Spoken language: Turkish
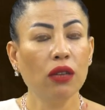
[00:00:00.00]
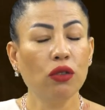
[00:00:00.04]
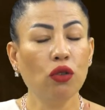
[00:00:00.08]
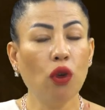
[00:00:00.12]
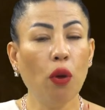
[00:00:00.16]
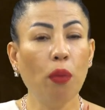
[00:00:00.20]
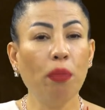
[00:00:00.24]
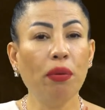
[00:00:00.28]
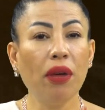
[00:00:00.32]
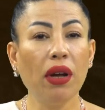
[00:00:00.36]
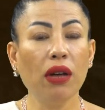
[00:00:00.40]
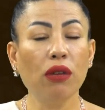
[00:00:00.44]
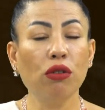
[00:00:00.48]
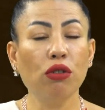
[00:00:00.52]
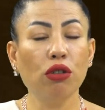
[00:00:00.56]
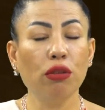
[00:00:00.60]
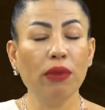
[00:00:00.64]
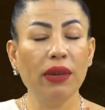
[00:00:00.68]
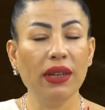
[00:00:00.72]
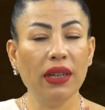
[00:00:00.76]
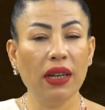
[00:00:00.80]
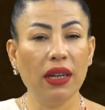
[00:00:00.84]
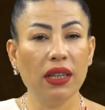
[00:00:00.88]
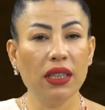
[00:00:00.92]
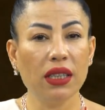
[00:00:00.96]
Toprak
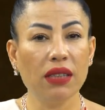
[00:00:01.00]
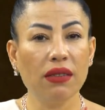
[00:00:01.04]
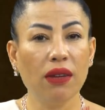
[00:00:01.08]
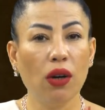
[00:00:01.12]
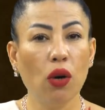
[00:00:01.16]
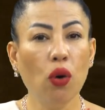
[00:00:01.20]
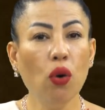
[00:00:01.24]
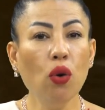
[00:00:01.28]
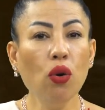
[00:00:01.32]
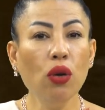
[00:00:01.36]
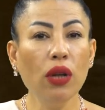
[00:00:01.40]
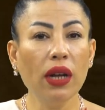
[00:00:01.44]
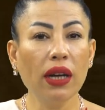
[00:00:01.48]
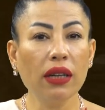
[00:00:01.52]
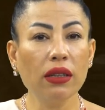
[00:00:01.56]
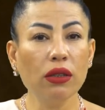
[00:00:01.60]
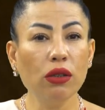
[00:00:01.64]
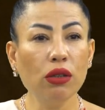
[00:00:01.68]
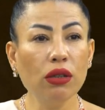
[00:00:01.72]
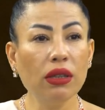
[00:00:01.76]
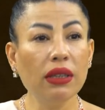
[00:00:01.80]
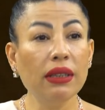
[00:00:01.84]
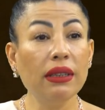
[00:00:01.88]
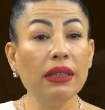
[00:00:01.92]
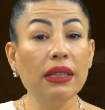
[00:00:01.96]
grubu enerjisi var. Oğlak
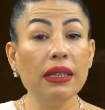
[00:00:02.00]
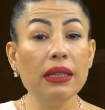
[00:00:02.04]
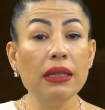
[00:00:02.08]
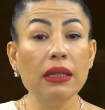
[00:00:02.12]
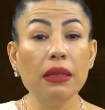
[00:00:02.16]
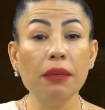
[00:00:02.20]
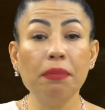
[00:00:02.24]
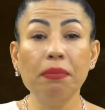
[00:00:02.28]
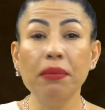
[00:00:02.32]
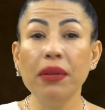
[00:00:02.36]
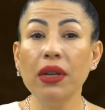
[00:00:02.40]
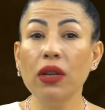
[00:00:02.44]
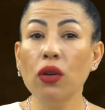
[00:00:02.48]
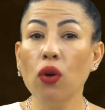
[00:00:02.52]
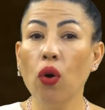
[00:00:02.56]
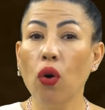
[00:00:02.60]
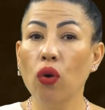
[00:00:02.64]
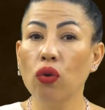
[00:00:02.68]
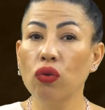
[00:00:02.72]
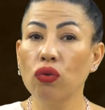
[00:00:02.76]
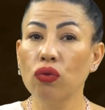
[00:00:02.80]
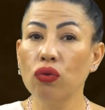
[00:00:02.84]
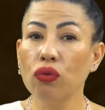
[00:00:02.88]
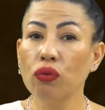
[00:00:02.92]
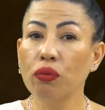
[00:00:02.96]
diyor ki disiplin
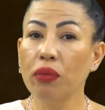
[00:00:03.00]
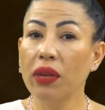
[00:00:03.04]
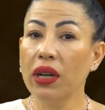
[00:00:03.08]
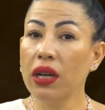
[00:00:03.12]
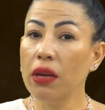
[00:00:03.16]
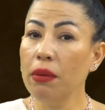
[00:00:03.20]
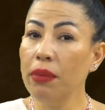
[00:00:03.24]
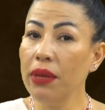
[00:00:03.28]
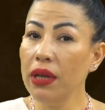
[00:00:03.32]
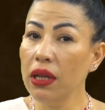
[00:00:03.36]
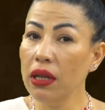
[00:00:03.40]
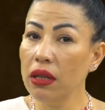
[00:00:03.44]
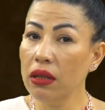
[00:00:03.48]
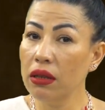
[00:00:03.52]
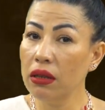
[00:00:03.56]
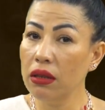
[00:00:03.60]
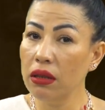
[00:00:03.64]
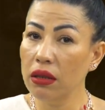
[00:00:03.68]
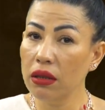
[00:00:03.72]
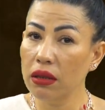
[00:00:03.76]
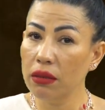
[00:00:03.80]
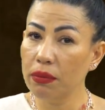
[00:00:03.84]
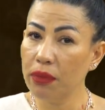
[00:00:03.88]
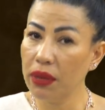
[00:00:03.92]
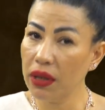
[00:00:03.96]
ol, para
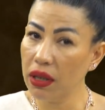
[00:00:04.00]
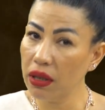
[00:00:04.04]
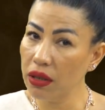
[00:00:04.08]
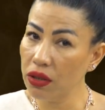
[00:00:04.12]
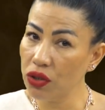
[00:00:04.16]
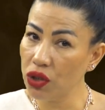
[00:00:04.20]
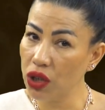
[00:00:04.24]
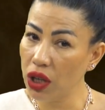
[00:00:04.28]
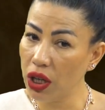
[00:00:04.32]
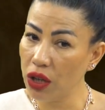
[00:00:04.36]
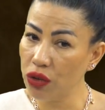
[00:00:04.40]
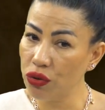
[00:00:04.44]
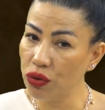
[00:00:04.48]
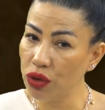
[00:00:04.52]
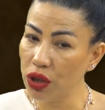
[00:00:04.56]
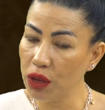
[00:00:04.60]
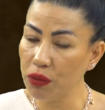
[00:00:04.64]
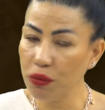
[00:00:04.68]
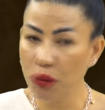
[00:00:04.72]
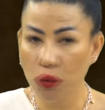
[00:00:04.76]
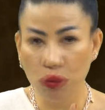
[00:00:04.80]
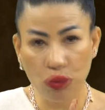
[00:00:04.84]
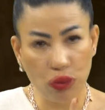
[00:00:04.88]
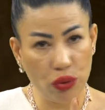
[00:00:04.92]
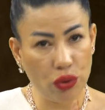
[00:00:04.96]
biriktir, paranın çarçur
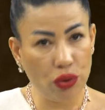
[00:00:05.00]
etme.